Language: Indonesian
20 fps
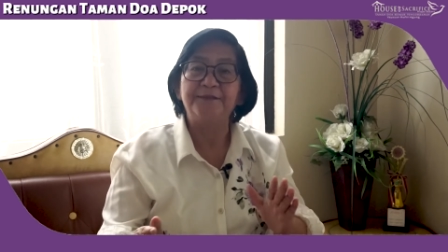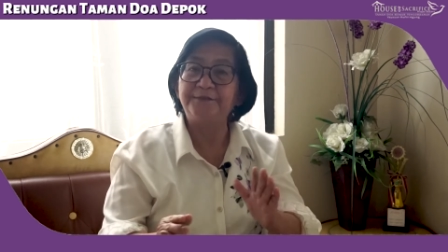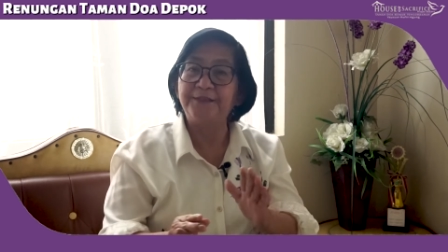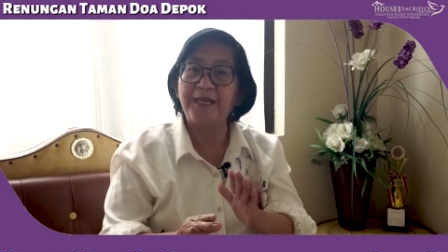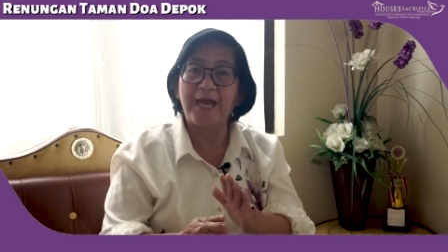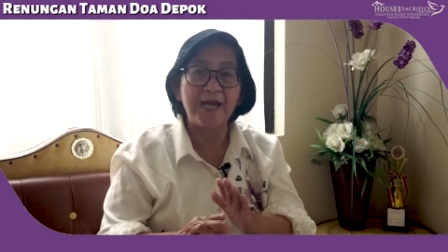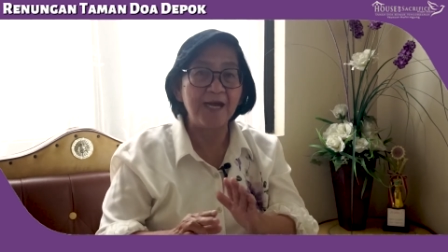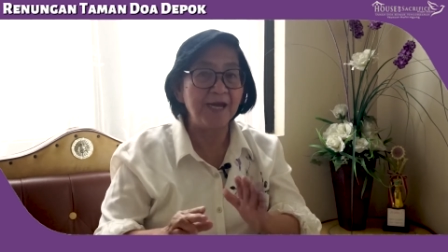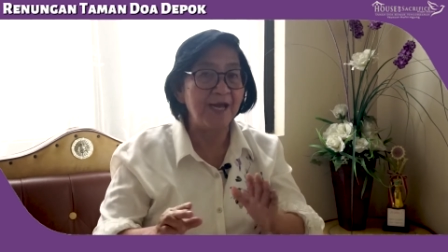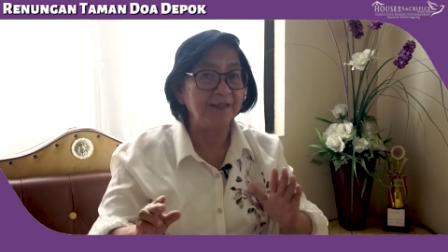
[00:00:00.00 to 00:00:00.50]

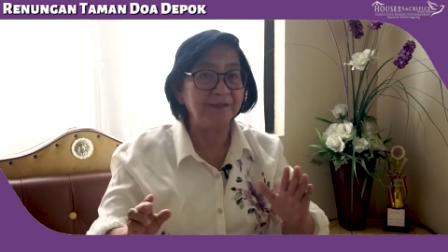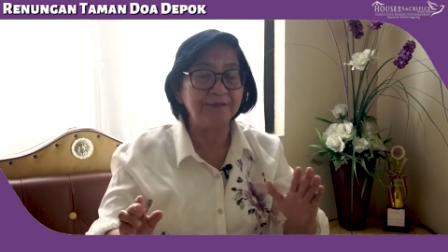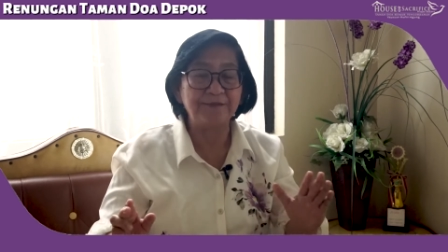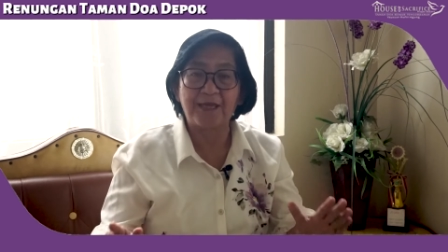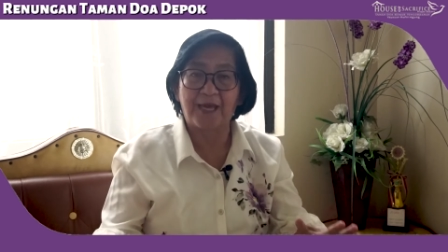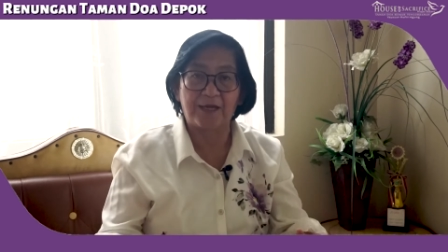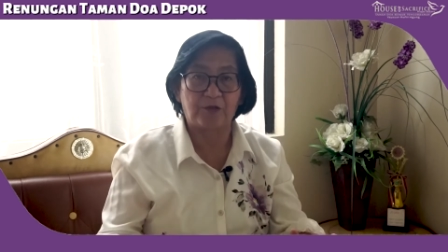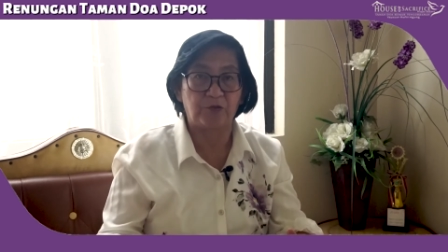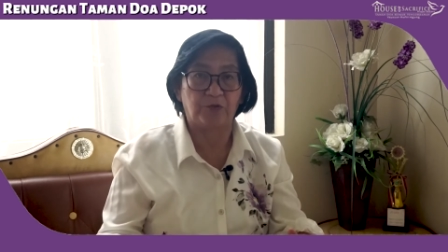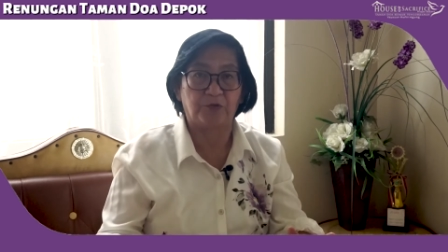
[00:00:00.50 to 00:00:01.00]
jangan
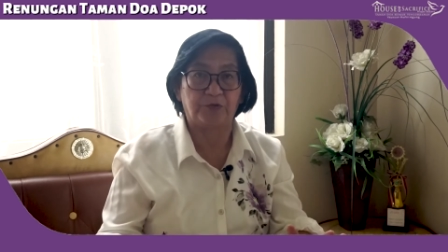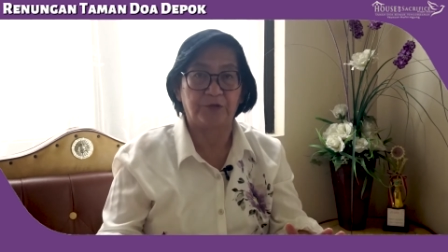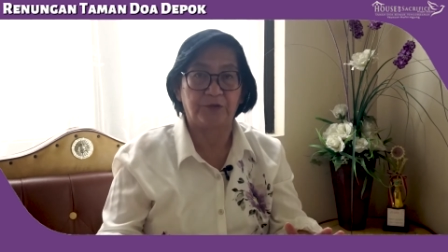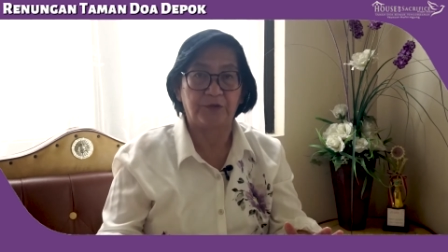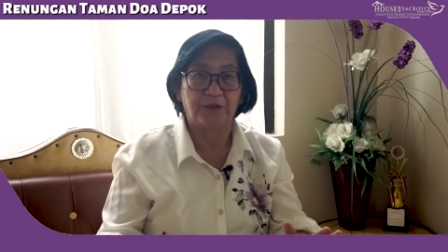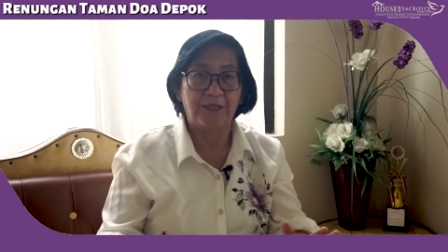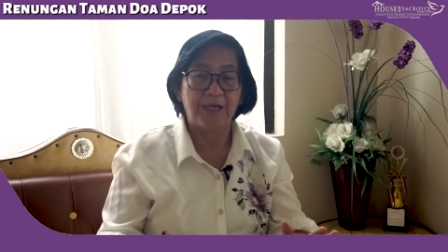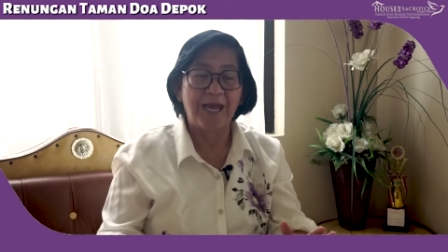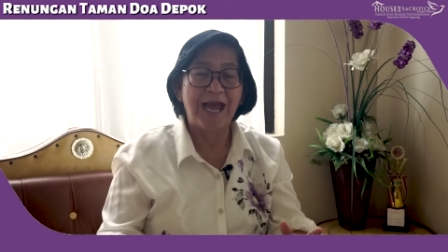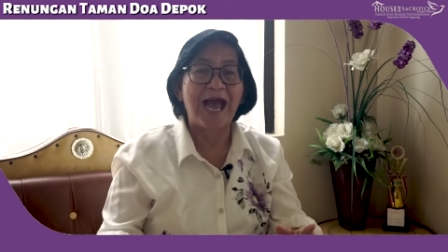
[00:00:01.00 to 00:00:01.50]
takut."
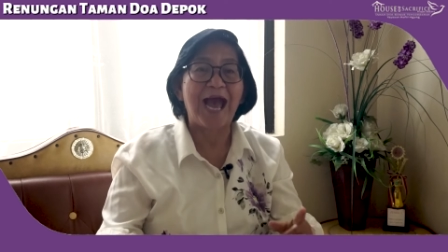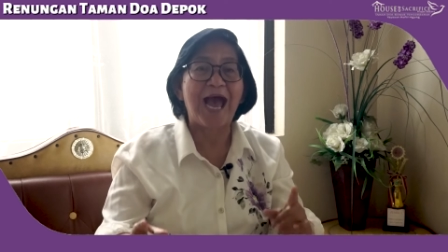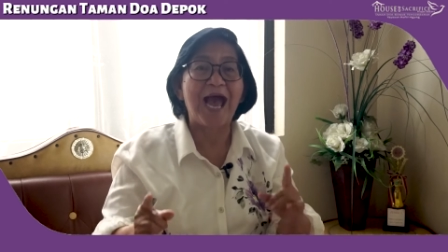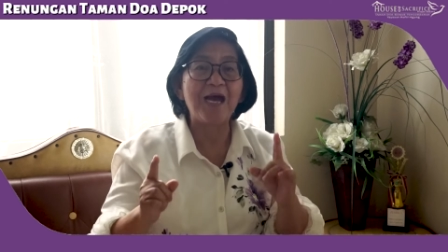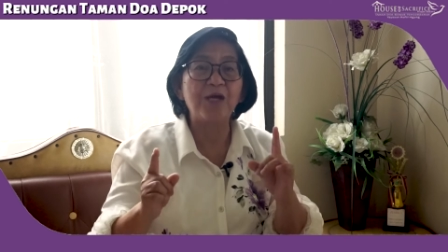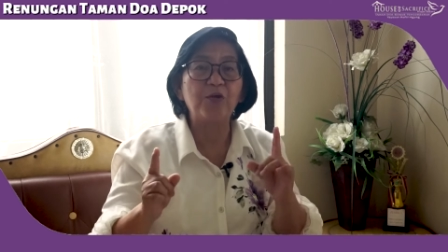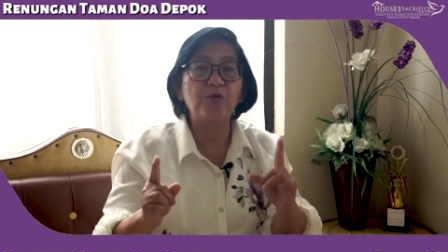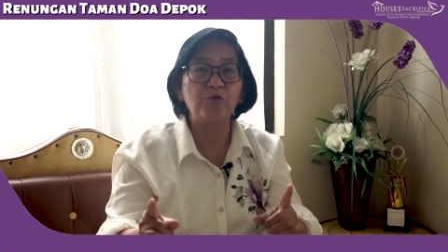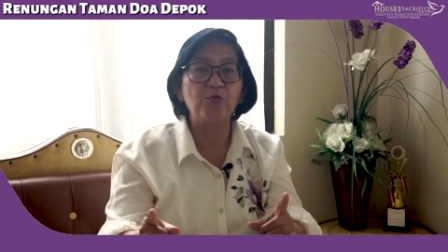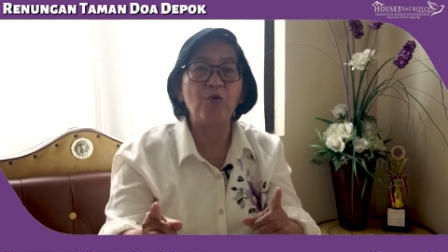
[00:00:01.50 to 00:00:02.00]

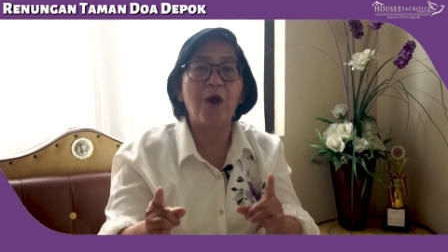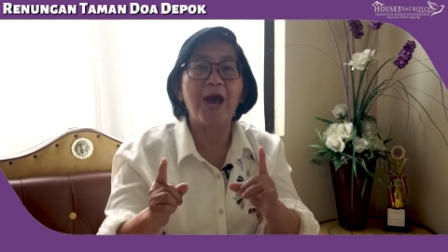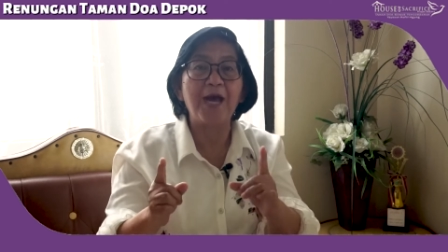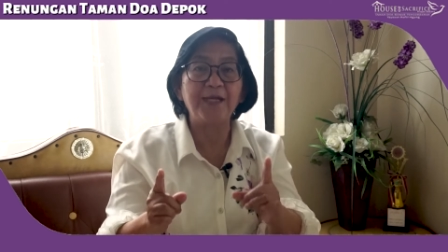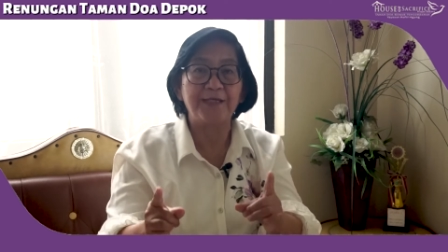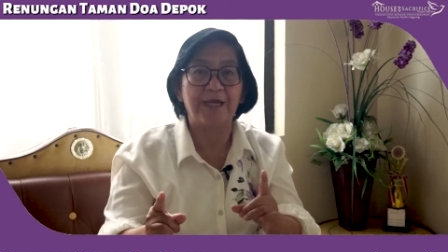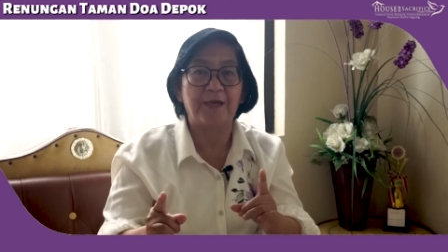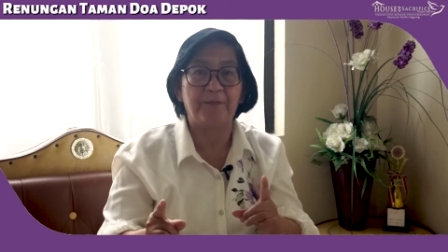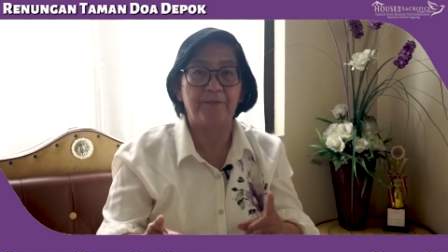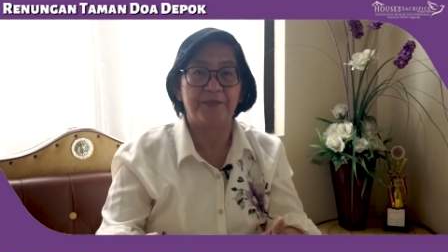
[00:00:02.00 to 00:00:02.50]
aku
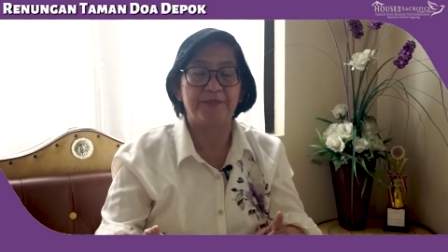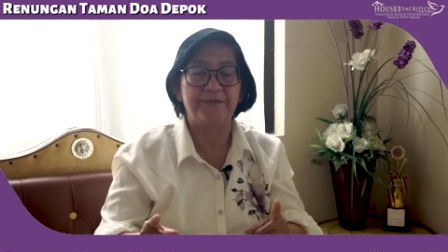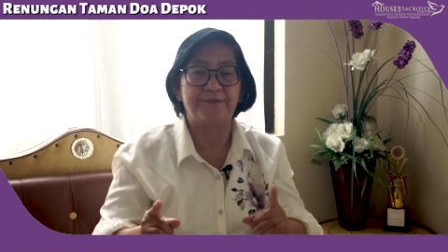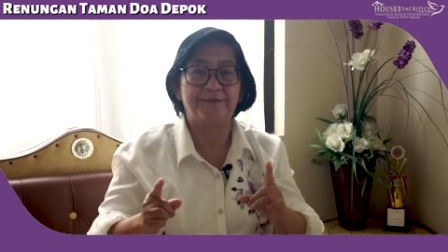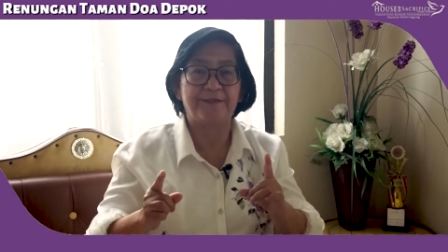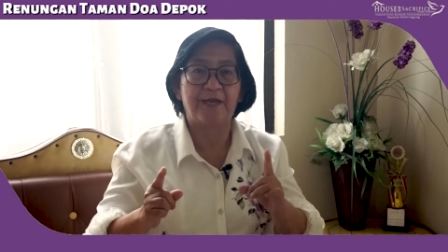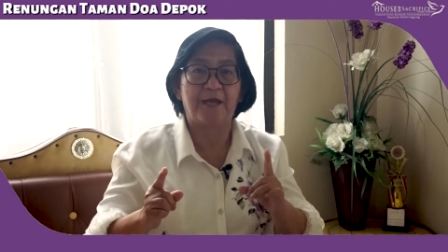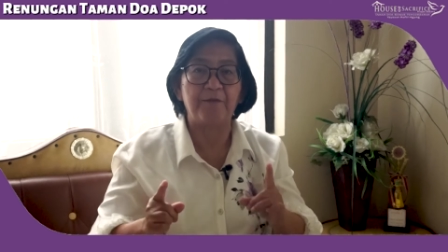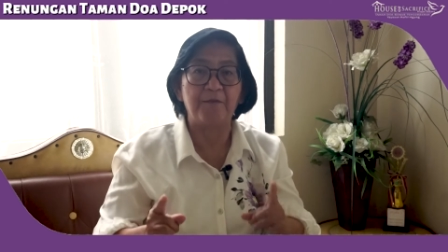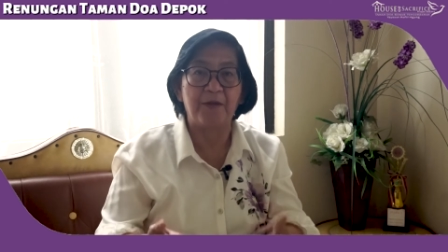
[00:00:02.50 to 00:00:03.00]
ada
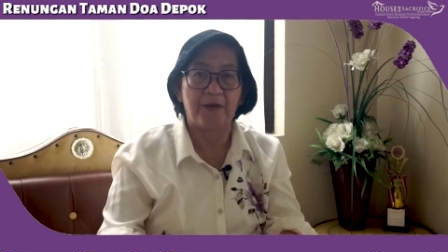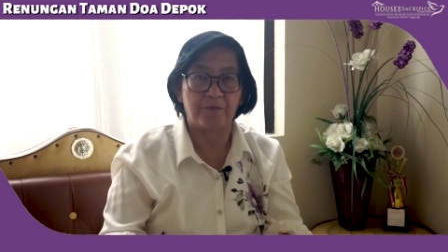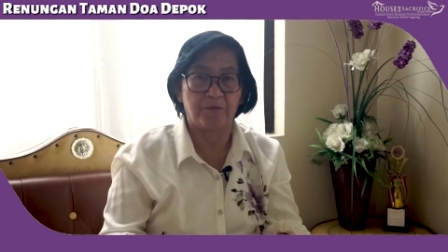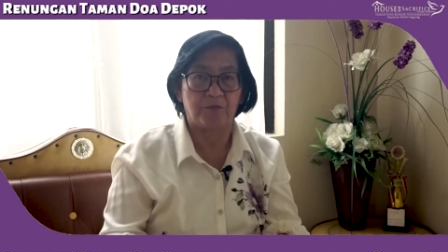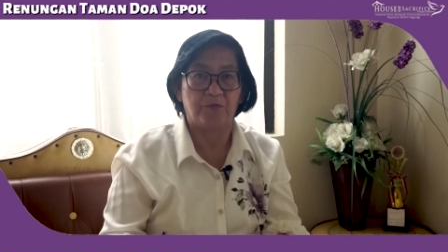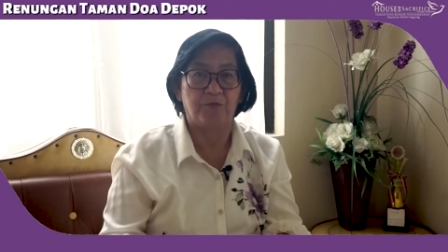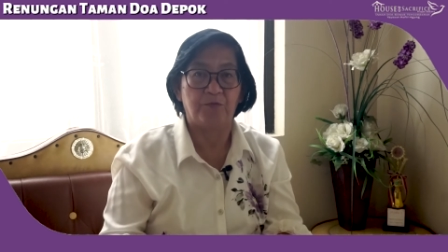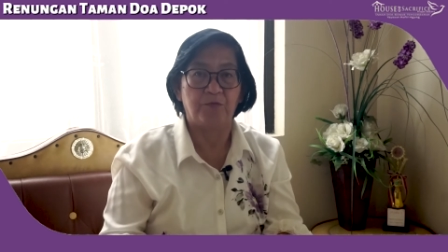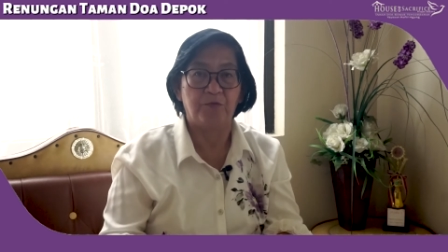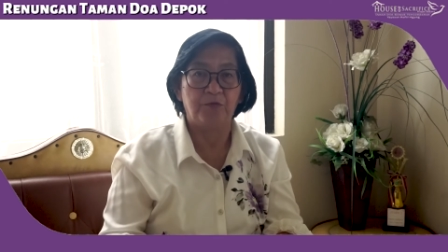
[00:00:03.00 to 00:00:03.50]

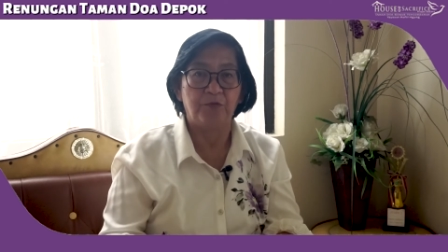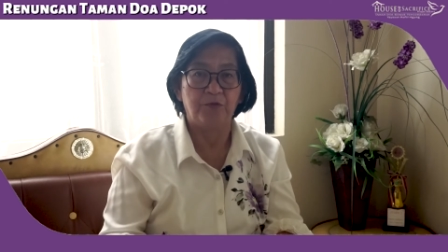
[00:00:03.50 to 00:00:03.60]
bersamamu.